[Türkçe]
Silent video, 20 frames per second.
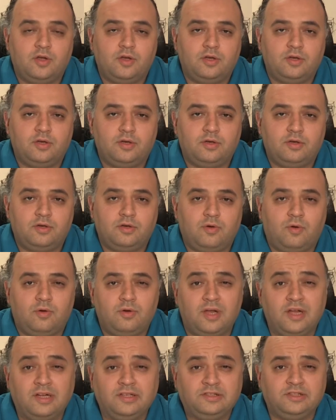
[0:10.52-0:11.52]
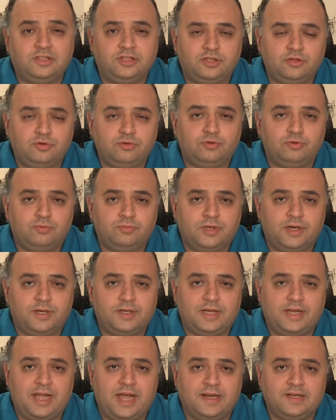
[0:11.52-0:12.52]
e, olağan dışı
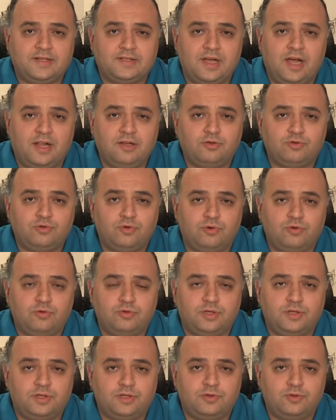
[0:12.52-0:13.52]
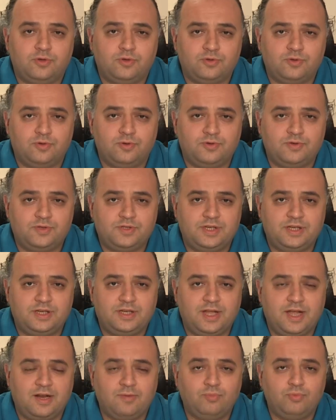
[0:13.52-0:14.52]
durumlarda yani sağlık sorunları söz konusu
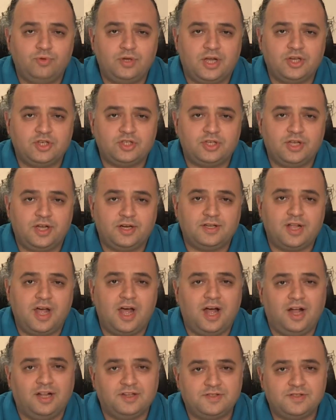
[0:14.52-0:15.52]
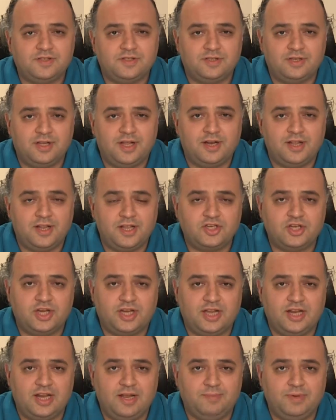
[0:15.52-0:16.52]
iken bu yaşlar daha alt sınırlara da
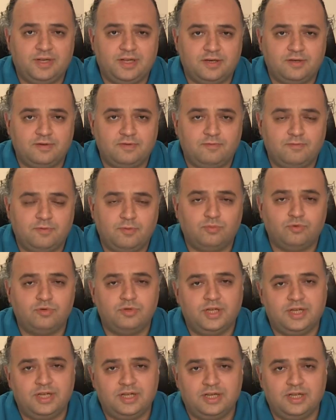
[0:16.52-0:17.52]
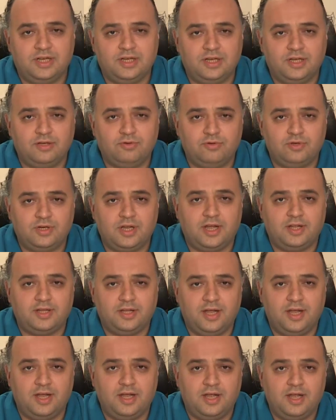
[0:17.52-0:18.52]
çekilebilir. Ve bununla ilgili
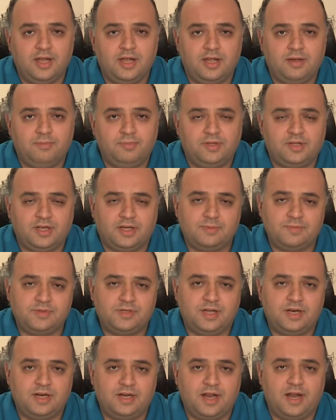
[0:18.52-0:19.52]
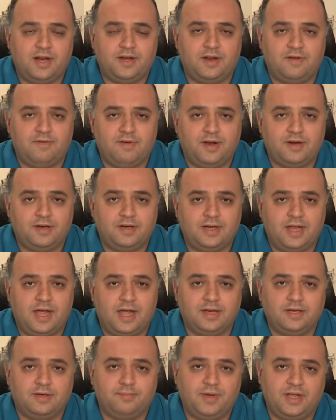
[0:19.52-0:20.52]
dünyada bir takım seriler de var.
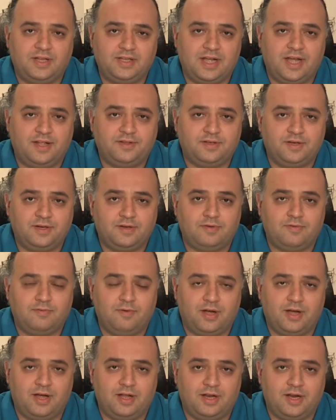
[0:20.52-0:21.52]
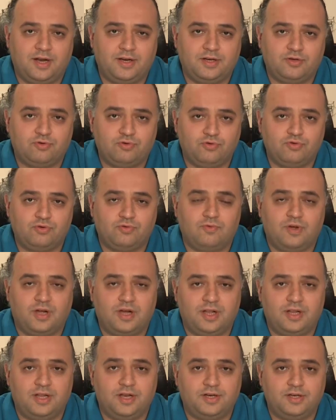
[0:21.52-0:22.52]
Yani pediatrik vakalarda, çocuk
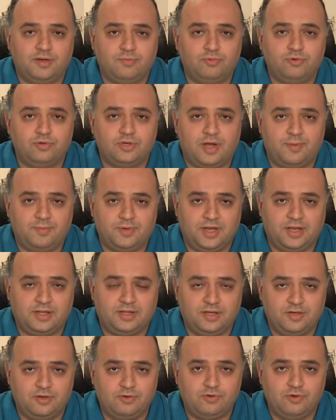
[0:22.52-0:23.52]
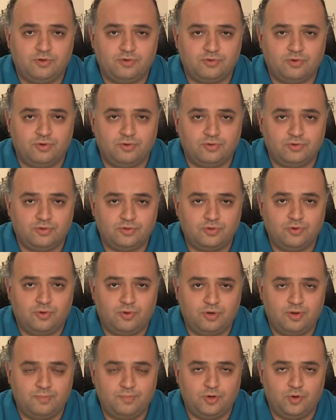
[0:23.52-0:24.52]
vakalarda burun ameliyatları söz konusu
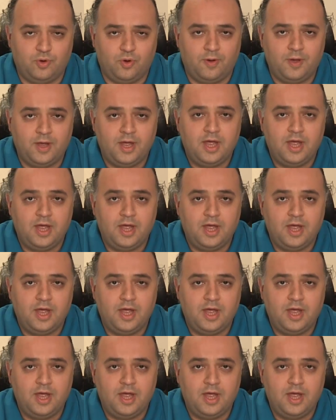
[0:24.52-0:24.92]
olabiliyor.